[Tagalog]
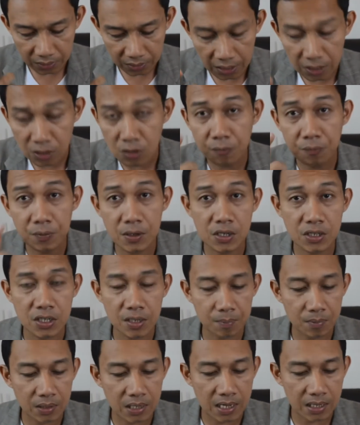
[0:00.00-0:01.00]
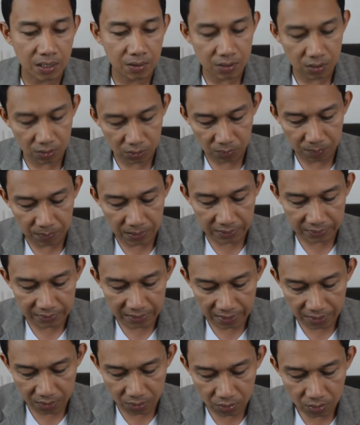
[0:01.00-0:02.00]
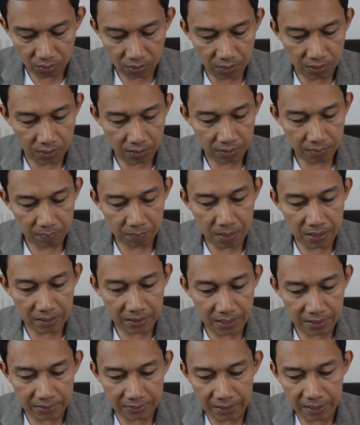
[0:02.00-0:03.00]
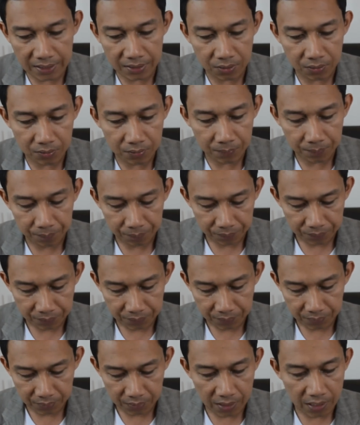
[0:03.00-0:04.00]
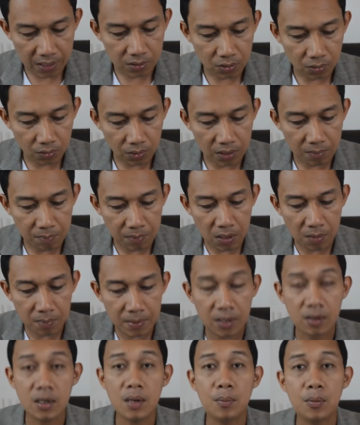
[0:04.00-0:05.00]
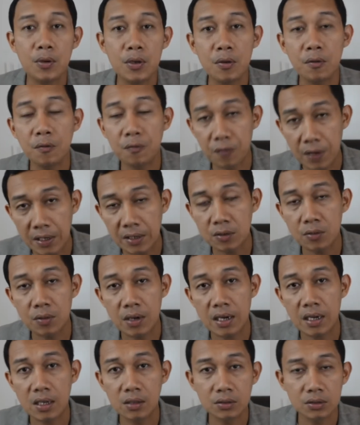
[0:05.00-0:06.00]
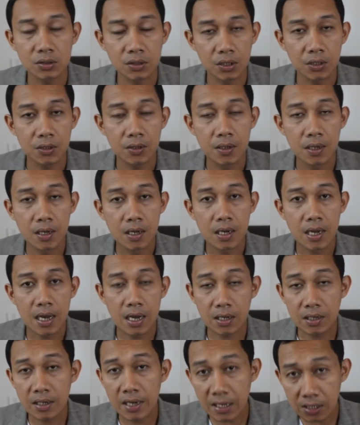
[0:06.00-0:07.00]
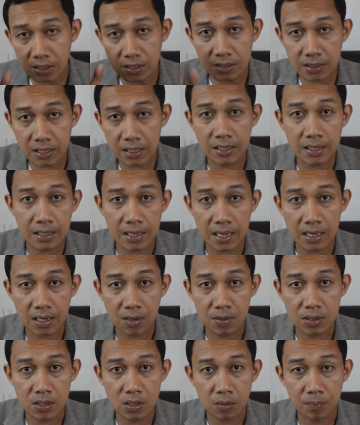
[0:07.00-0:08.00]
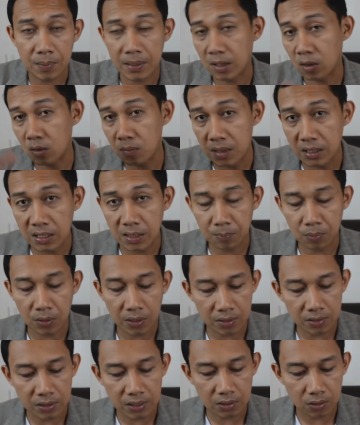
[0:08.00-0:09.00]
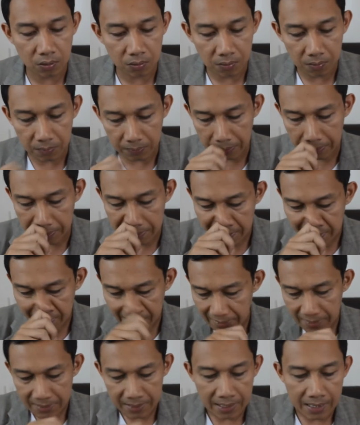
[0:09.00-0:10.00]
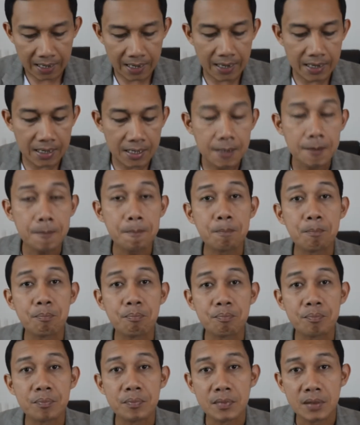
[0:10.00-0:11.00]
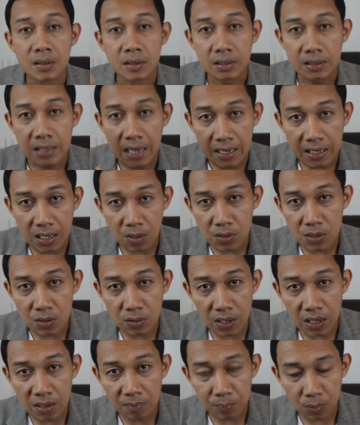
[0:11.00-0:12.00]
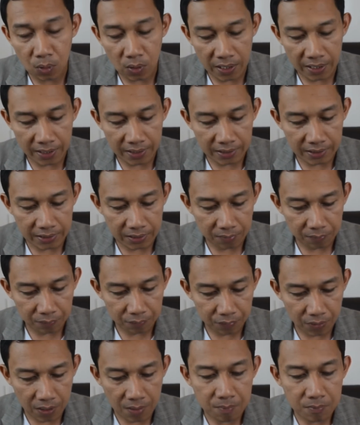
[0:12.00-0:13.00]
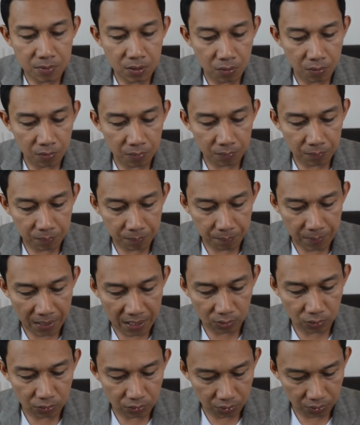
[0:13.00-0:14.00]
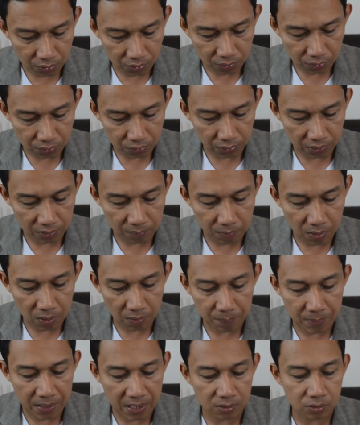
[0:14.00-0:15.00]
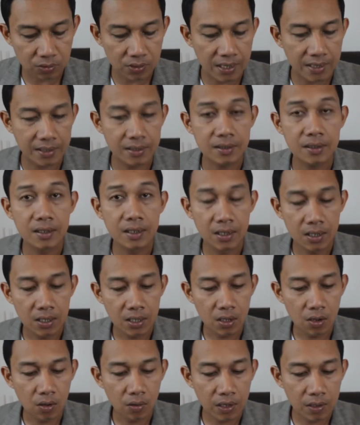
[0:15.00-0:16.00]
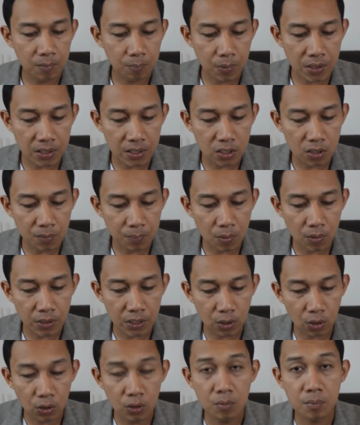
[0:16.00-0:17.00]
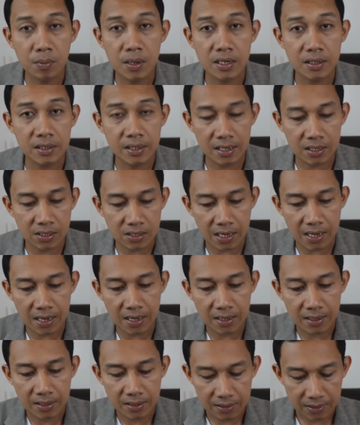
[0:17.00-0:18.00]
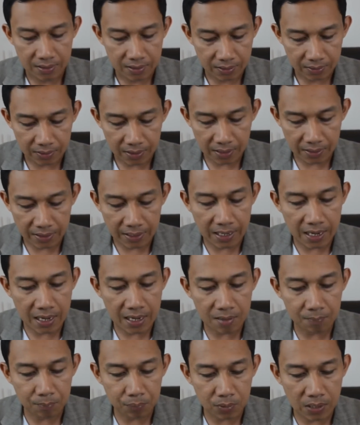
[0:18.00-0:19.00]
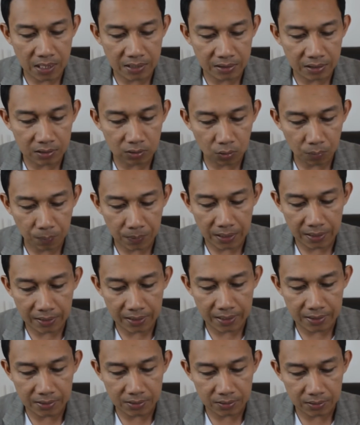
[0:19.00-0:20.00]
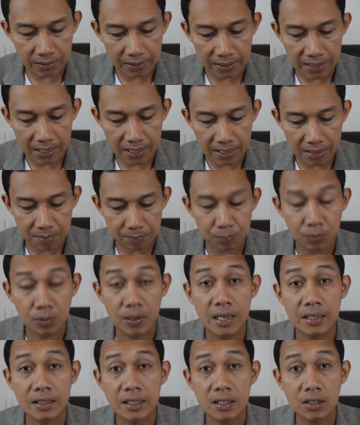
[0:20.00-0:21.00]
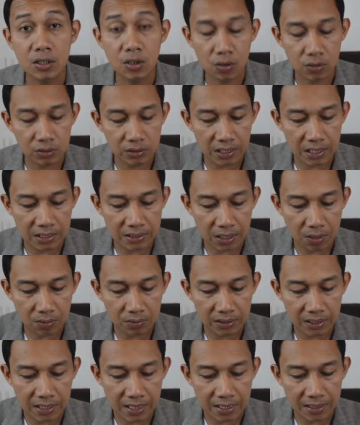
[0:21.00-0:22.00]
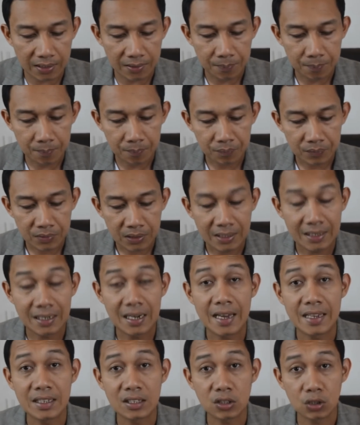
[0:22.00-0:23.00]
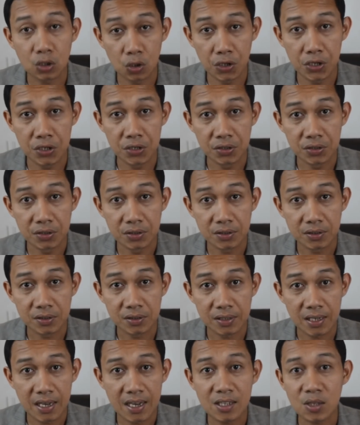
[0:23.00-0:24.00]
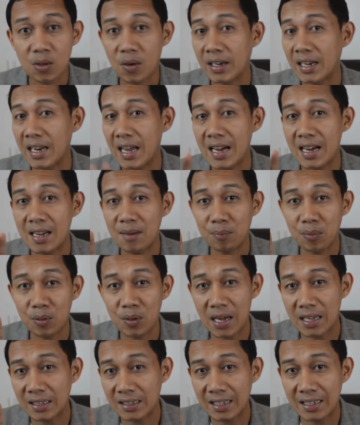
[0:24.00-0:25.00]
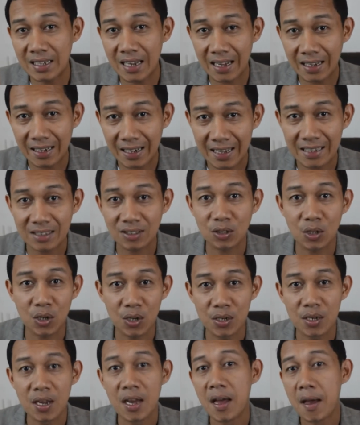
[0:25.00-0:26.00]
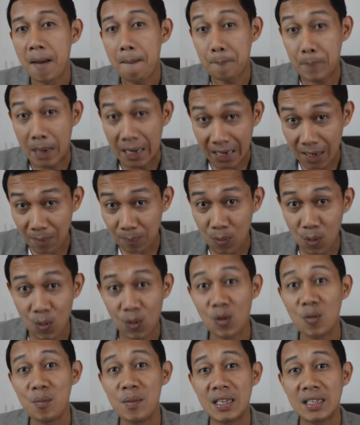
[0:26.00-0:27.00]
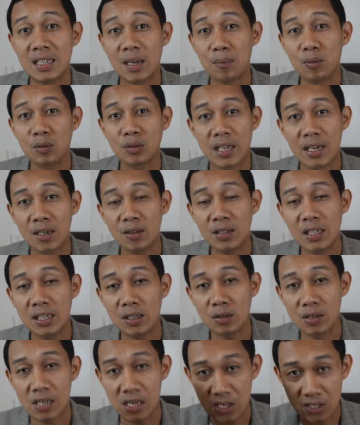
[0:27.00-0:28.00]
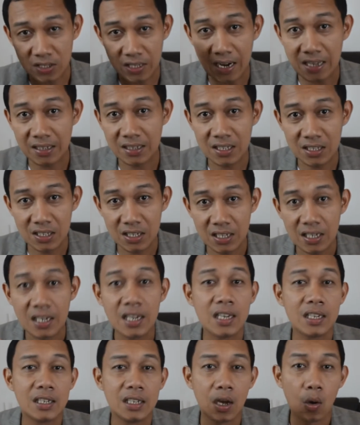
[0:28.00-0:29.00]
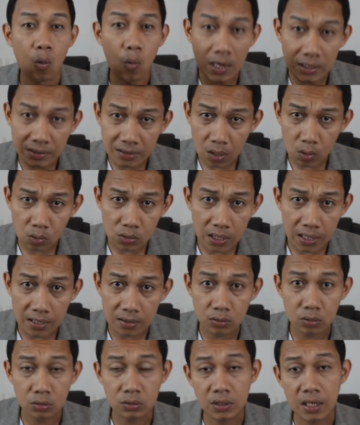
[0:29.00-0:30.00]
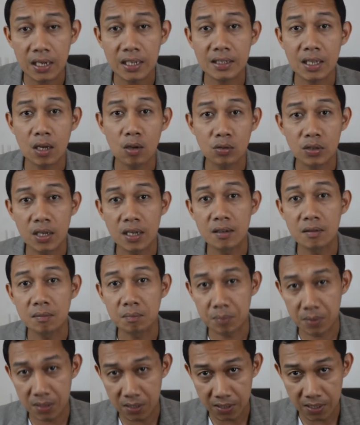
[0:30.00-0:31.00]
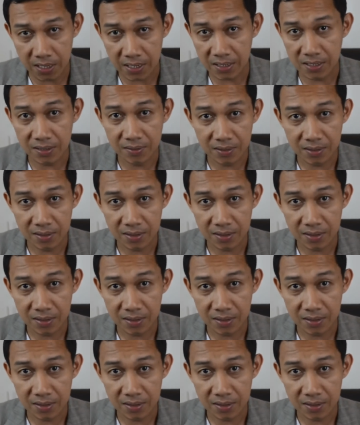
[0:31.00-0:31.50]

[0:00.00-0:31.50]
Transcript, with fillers: Yan yung first step na gagawin nyo. So, balik tayo. Back lang tayo. Okay? So, halimbawa, meron na po yung fund yung account nyo. Ang next thing na gagawin nyo para kumita po kayo dito, okay, ay gagawin nyo lang po ay from yung peso nyo, so halimbawa peso yan, okay, pwede nyo pong i-convert yan sa, okay, kailangan po natin to pala guys. Kailangan po natin yung tinatawag nilang Litecoin. Okay, so kailangan po natin ng Litecoin para po kumita po tayo dito sa strategy na 1,000 to 3,000 per day.